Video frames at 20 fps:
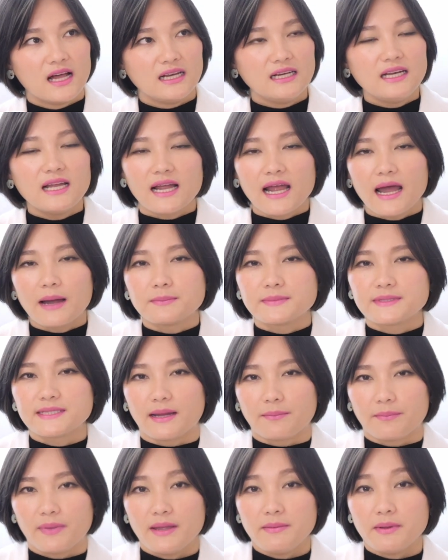เลือกคำ
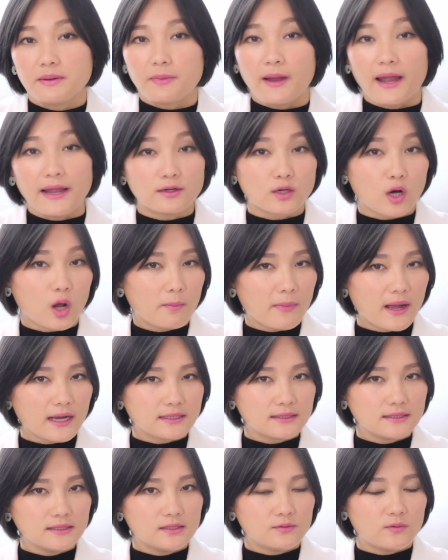ศัพท์ให้มันไพเราะมาก
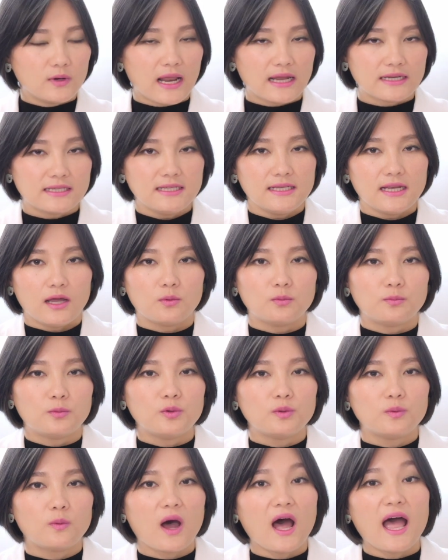ขึ้น เวลาที่เรา
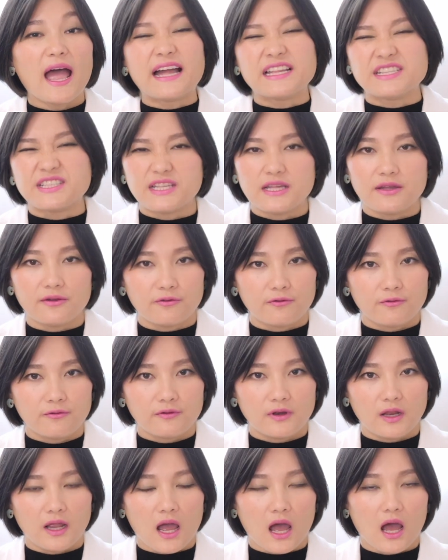พูดว่า as if
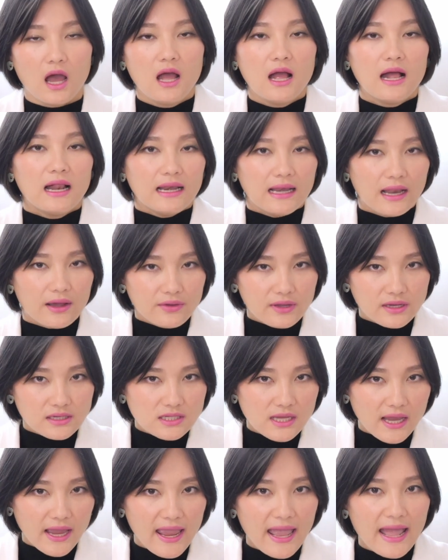นะคะแล้วยัง
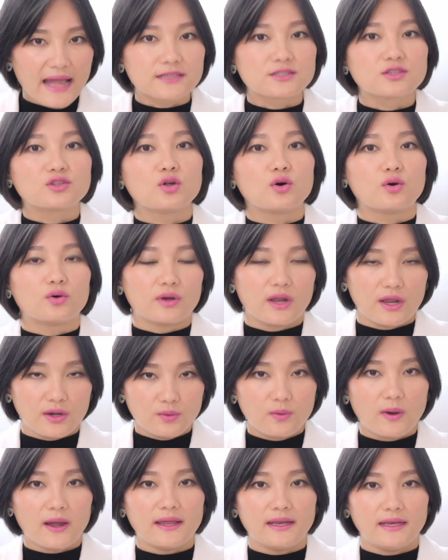ใช้ as though ได้
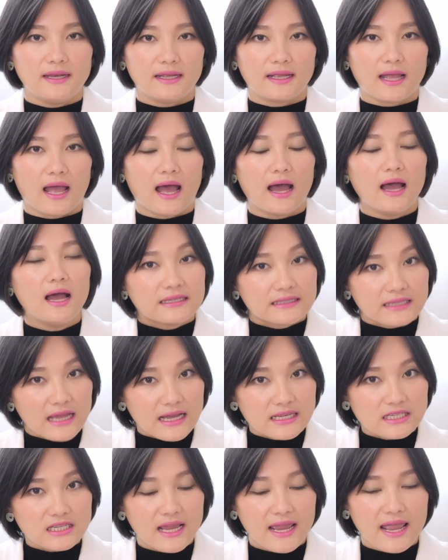ด้วยนะคะ
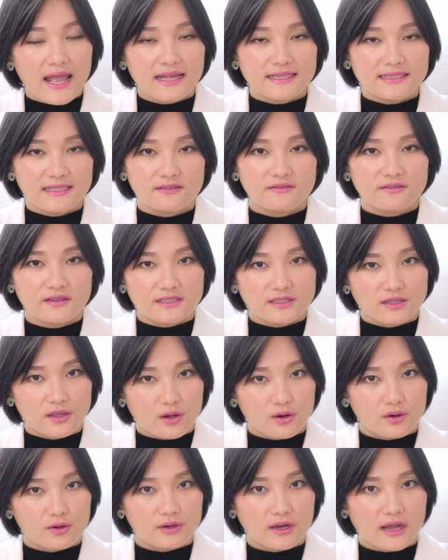ถ้าใช้ as if as
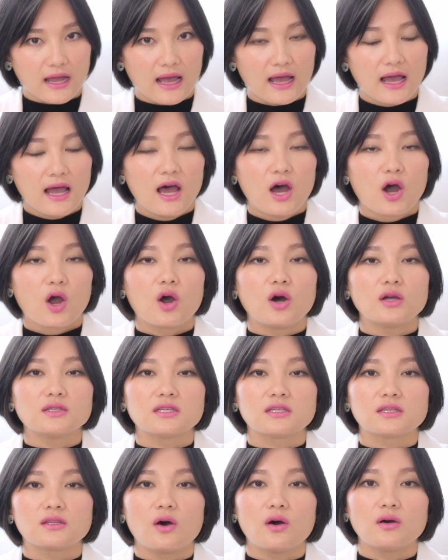though นะคะก็
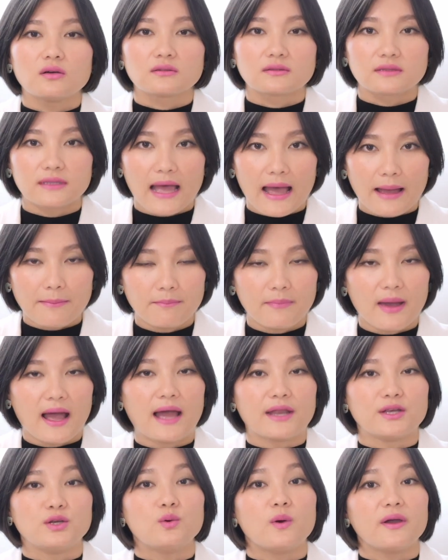จะต้องตามมา
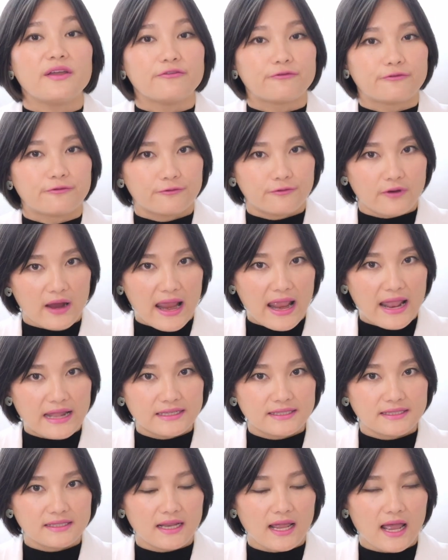ด้วย
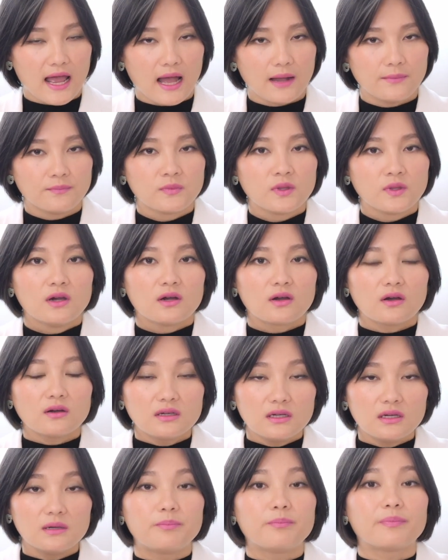phrase นะคะก็
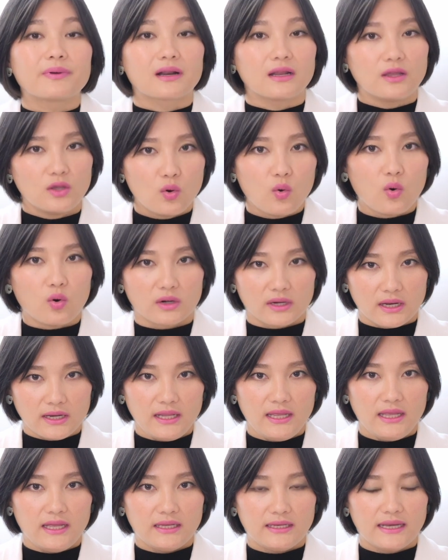คือประโยคนั่น
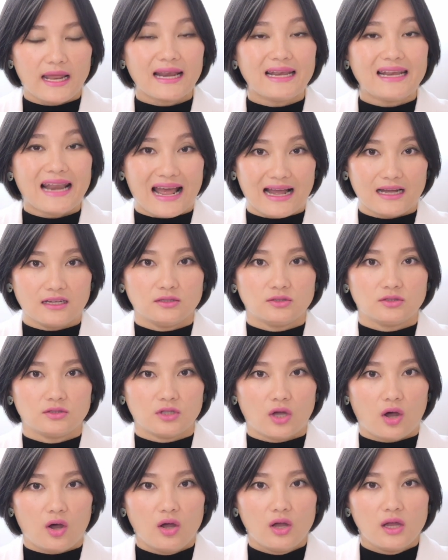เองด้านหลัง
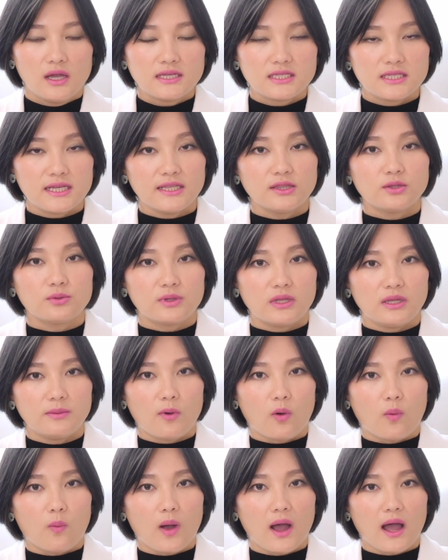เนาะ เช่นตรงนี้
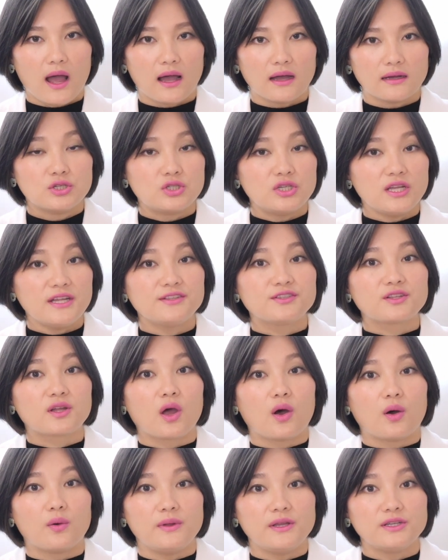บอกว่า she's
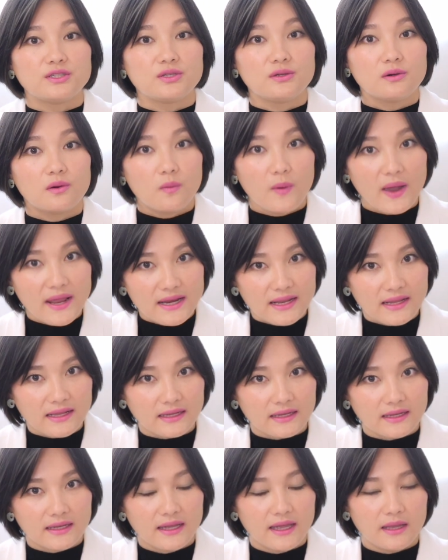going to wedding
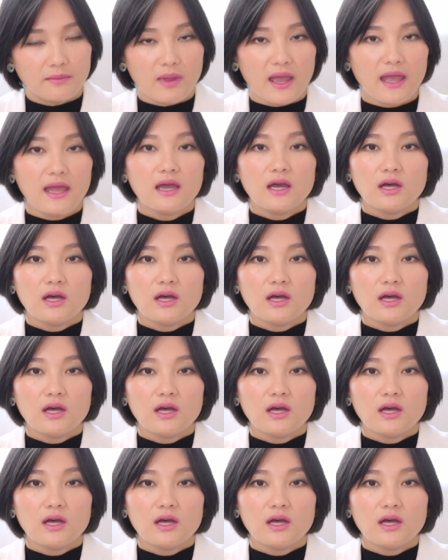เห็นไหม